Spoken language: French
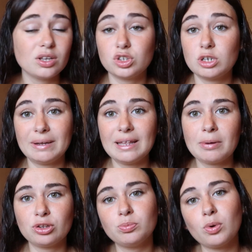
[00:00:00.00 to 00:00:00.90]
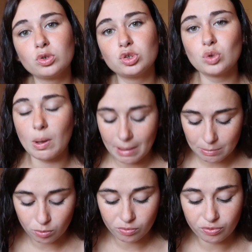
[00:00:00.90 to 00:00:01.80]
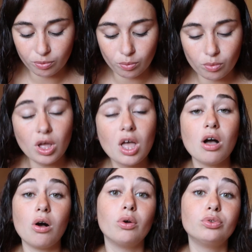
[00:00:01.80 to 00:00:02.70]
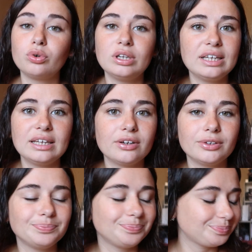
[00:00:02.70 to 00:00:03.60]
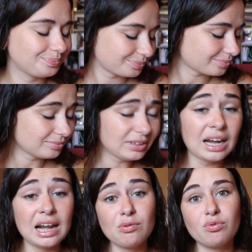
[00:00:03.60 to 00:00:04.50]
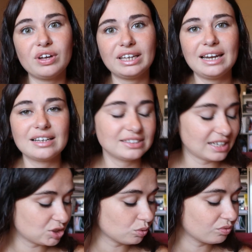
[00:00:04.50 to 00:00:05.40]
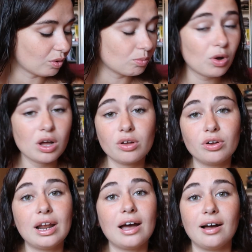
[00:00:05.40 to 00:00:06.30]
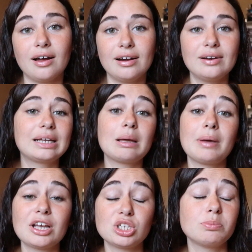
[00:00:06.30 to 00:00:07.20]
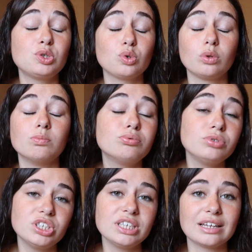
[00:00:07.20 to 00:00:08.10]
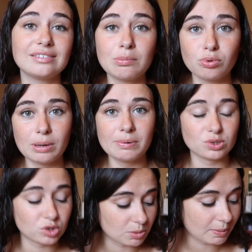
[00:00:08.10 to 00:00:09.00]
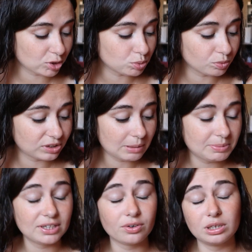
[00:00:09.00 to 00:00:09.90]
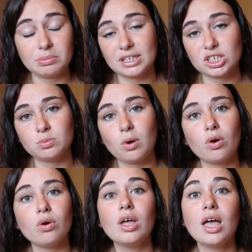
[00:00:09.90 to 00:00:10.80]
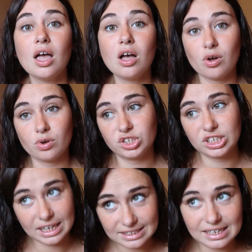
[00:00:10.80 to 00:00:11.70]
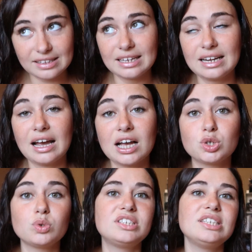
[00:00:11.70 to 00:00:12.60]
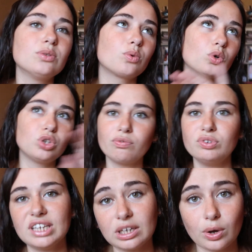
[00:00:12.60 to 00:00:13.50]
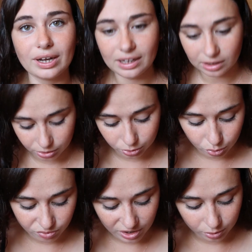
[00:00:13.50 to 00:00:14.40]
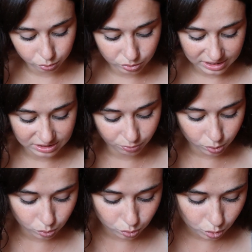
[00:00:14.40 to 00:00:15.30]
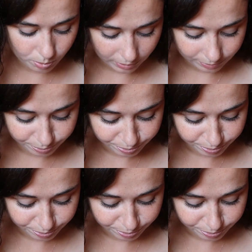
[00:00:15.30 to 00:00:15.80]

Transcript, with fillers: que j'ai pas d'appartement que ce soit pas mon fond dans les Là vous verriez l'installation devant moi, la, caméra je mis sur une bougie et un tabouret parce que j'ai perdu mon trépied dans le déménagement. j'ai cassé un éclairage aussi, donc autant vous dire que rien ne va en tout cas niveau YouTube.